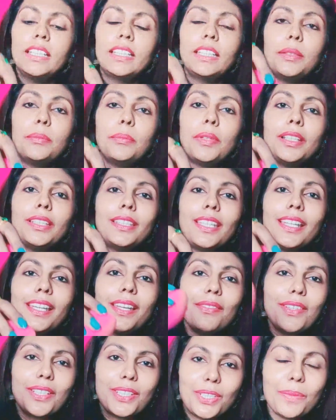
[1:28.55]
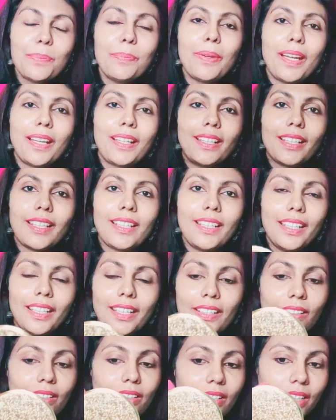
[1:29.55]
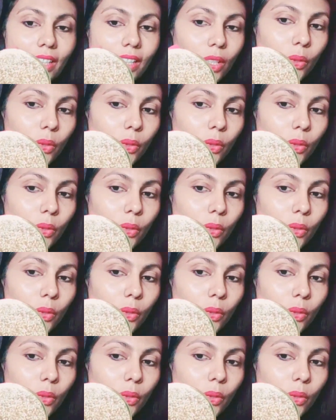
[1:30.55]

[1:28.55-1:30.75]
இந்த மாதிரியெல்லாம் வச்சு பார்க்குற நேரம்